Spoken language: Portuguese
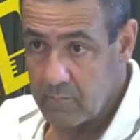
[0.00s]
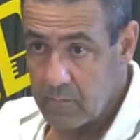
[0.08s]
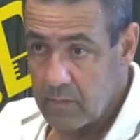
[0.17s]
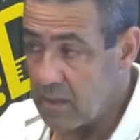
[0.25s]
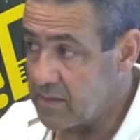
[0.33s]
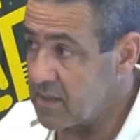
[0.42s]

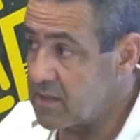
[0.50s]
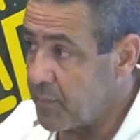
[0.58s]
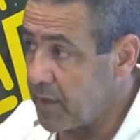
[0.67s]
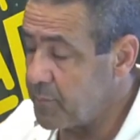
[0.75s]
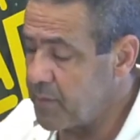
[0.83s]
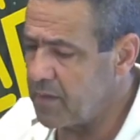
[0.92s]
E às vezes você
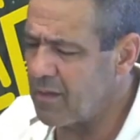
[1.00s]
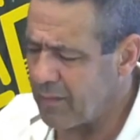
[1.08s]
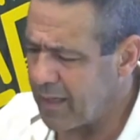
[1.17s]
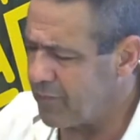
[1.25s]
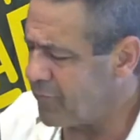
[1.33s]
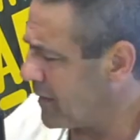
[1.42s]
pode pedir, não
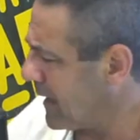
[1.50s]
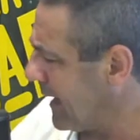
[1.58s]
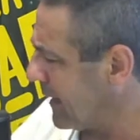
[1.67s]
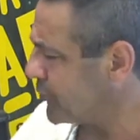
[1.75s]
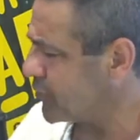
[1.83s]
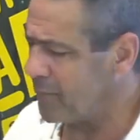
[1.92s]
quero
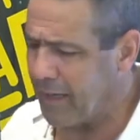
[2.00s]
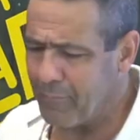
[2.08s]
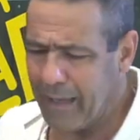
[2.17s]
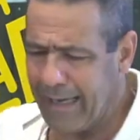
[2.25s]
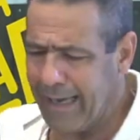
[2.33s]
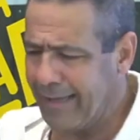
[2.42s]
ficar, que eu tô meio
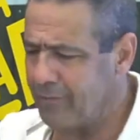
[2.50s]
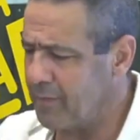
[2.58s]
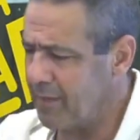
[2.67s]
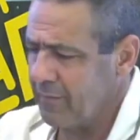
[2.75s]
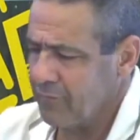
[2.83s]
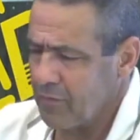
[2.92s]
abalado,
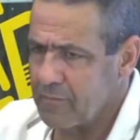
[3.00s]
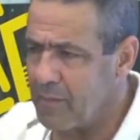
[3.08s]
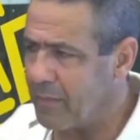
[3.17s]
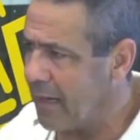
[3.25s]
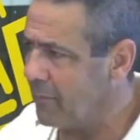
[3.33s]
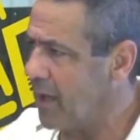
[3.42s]
meio nervoso,
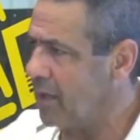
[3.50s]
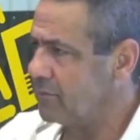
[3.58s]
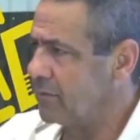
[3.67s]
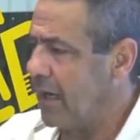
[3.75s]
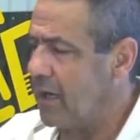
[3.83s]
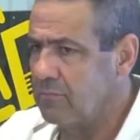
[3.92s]
meio brabão
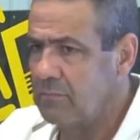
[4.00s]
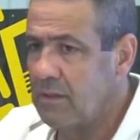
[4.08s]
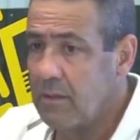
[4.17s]
tal.